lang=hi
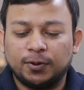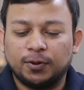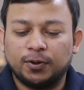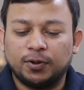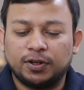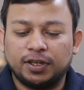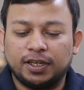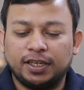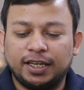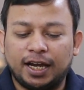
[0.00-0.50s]

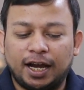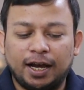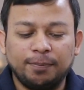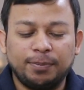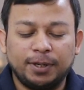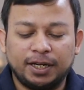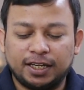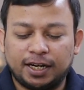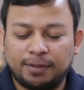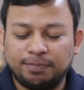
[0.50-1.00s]
और यहाँ
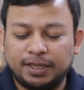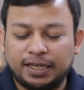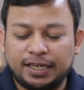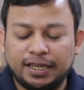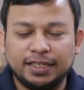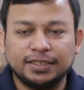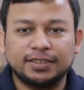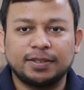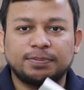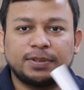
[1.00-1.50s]
पर अगर आप
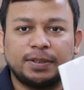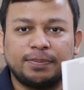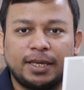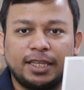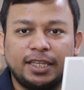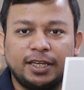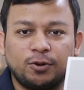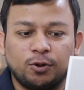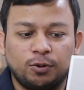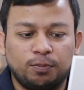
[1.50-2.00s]
देखेंगे सबसे
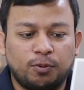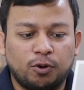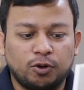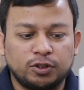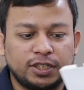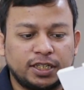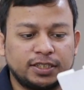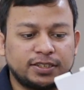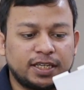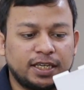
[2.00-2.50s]
पहले एक और
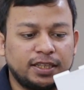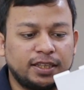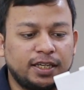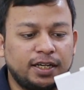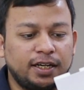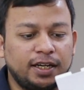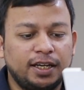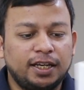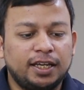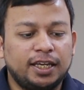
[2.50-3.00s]
बॉक्स है इसके
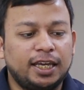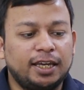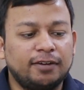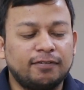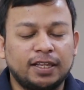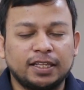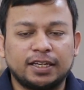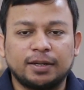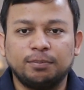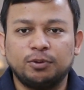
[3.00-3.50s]
अंदर हे
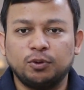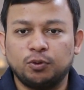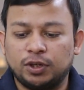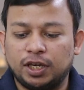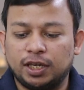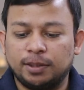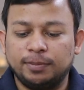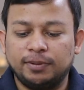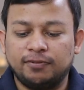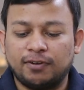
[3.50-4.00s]
वेलकम टू
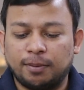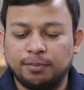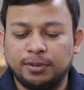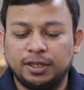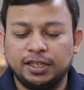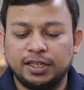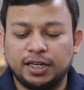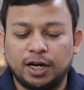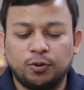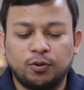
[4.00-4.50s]
रियलमी
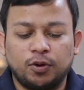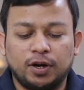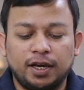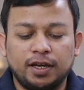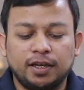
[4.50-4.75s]
फैमिली लिखा हुआ